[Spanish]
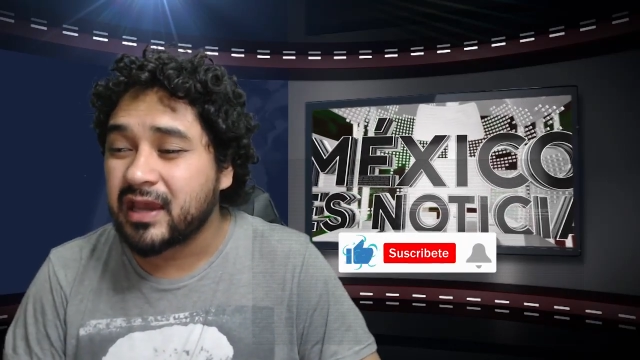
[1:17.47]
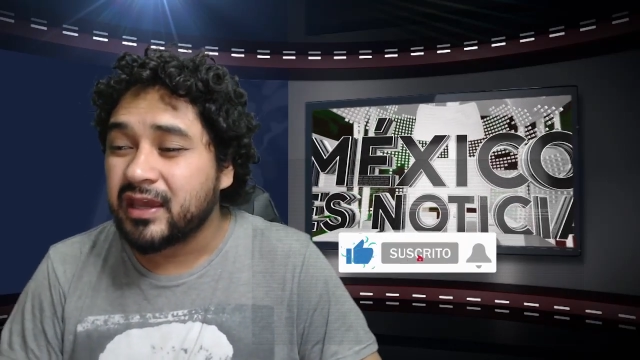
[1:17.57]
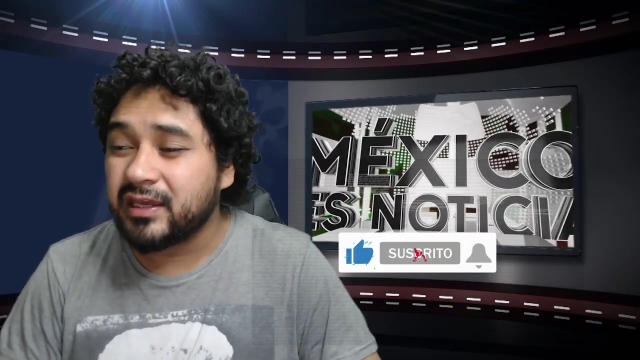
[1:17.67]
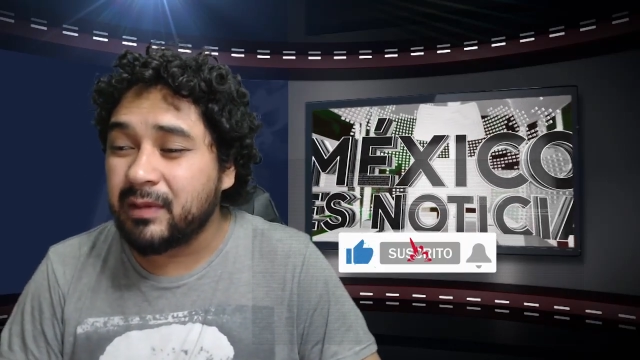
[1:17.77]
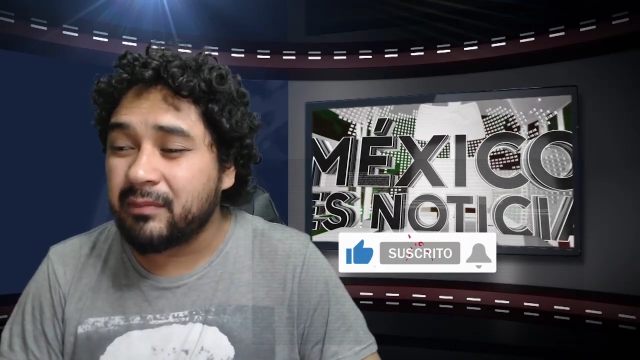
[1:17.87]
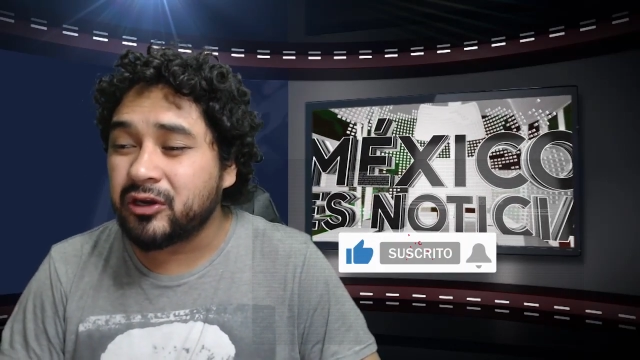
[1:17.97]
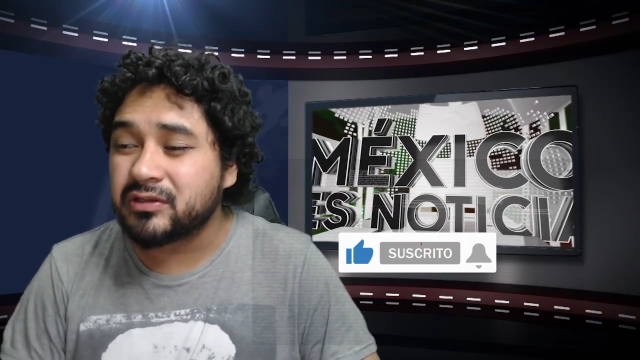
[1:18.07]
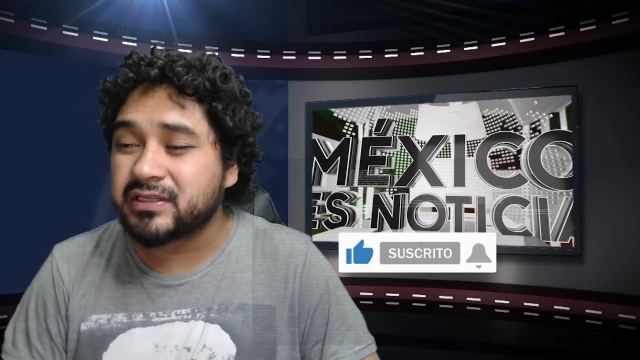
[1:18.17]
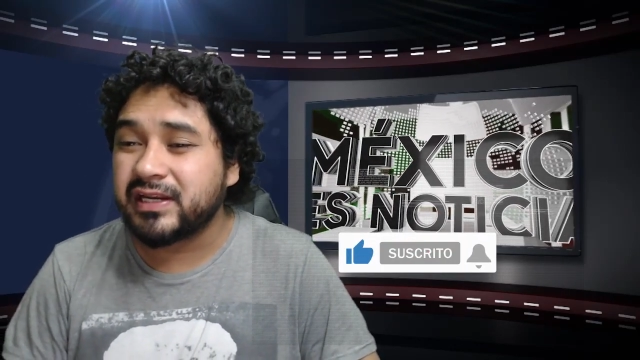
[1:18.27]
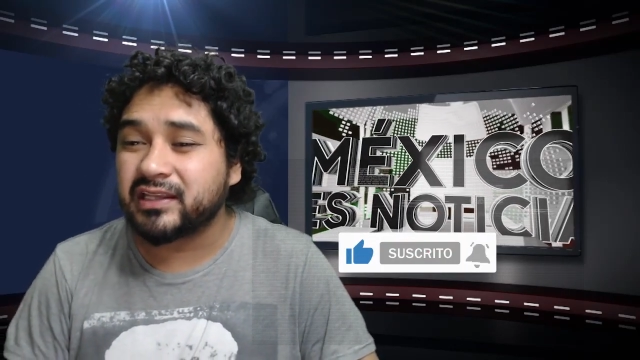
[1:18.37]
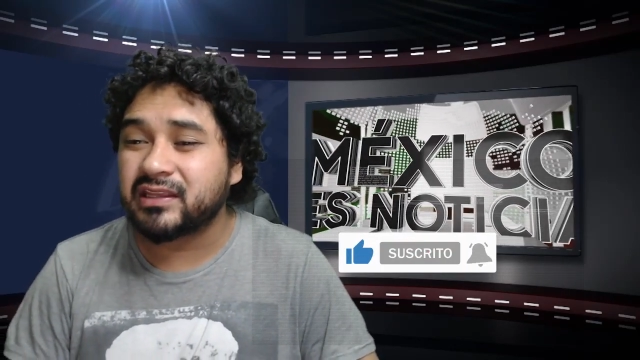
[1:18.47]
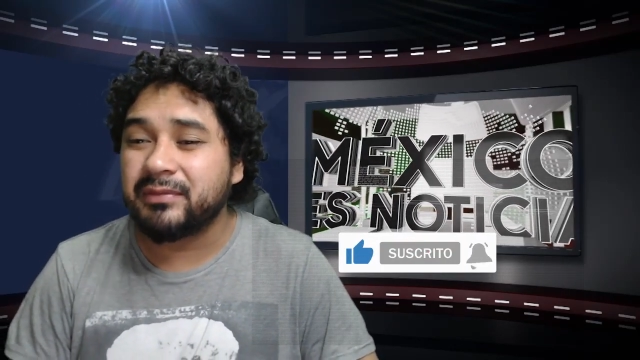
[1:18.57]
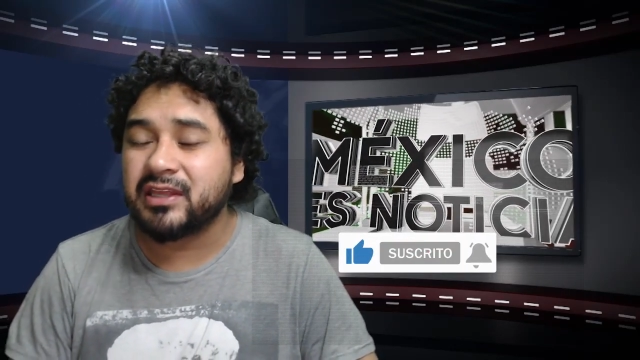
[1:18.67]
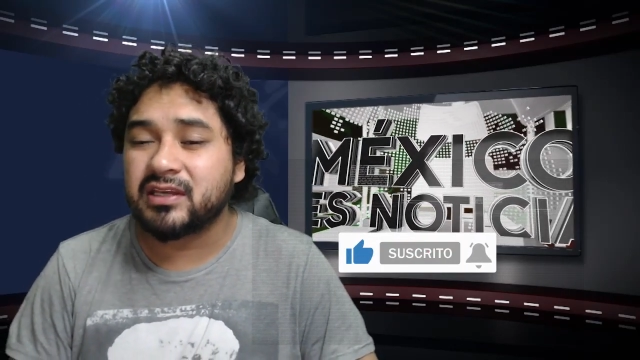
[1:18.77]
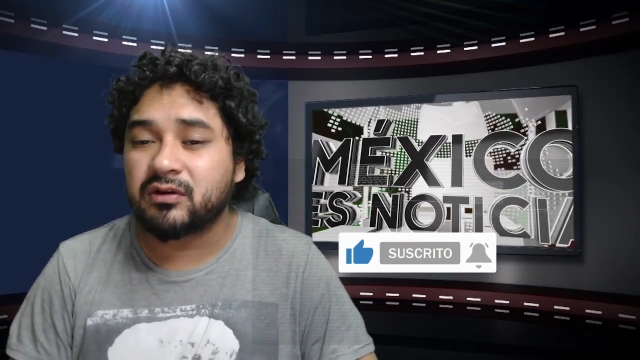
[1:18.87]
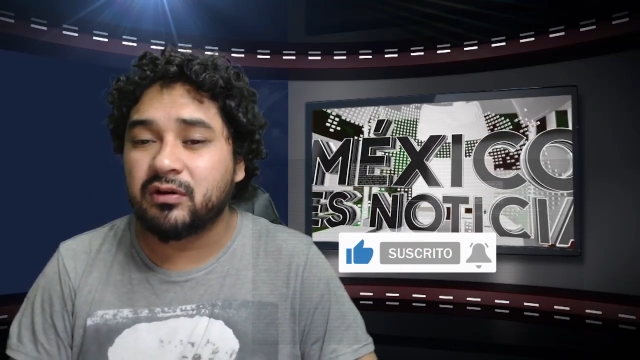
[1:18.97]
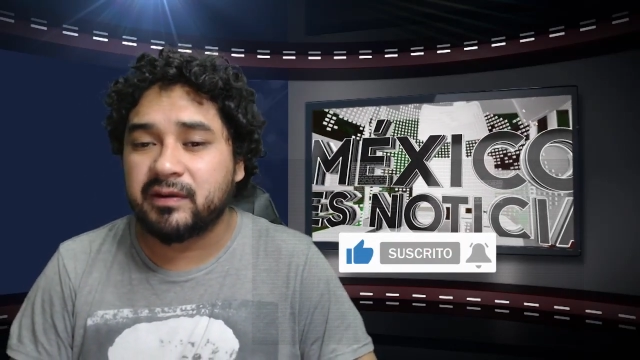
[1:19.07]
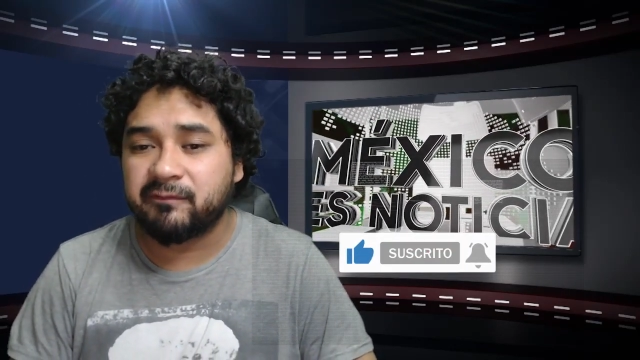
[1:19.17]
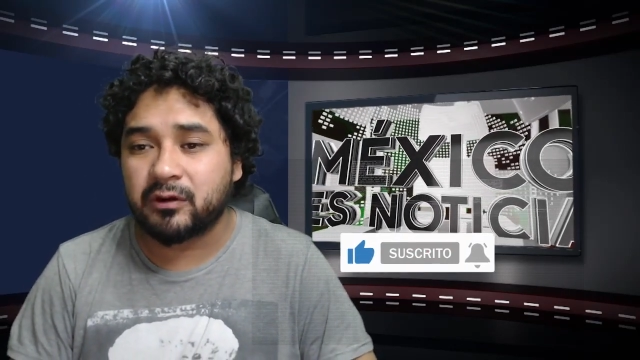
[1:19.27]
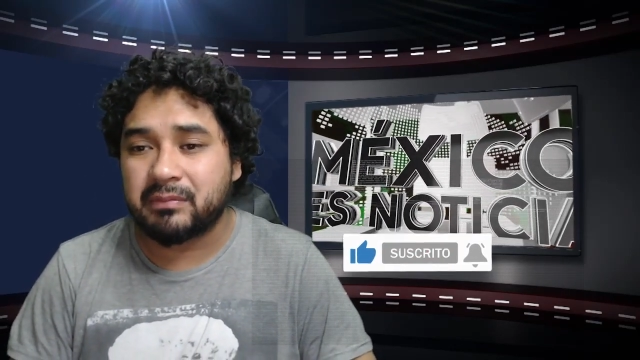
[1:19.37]
Y vámonos directamente con la
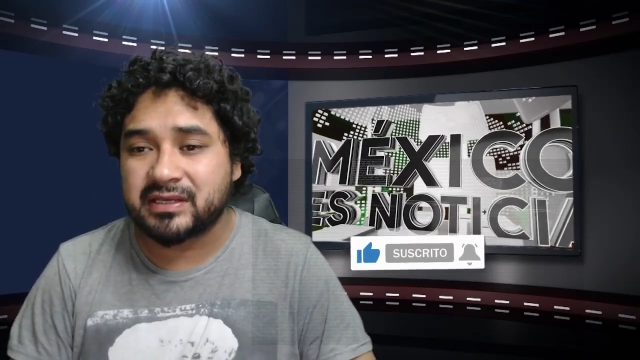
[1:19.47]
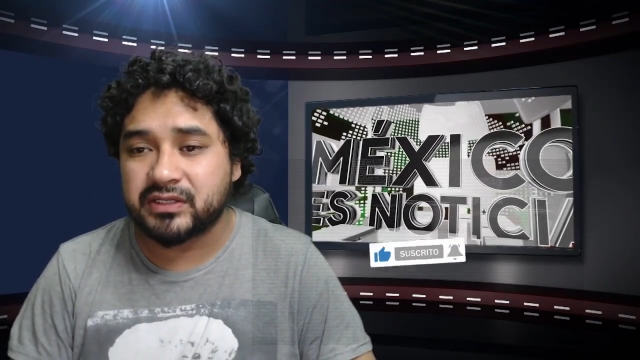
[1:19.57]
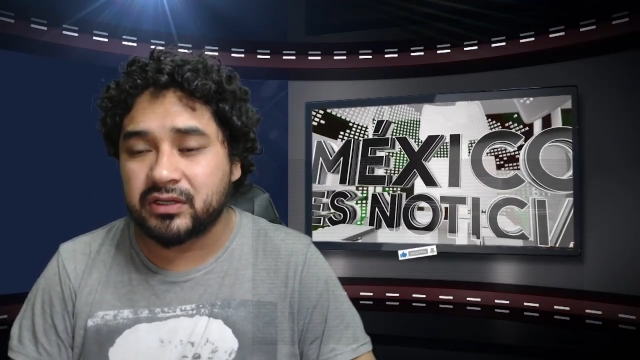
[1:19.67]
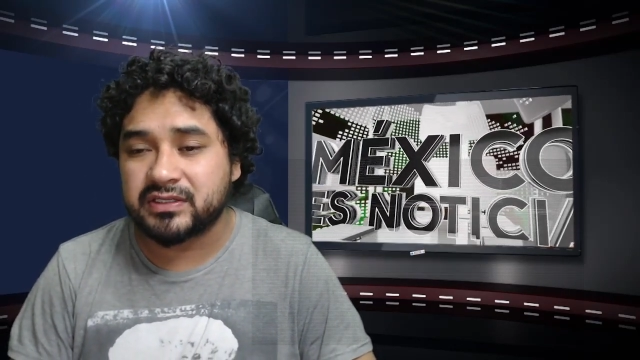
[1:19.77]
información,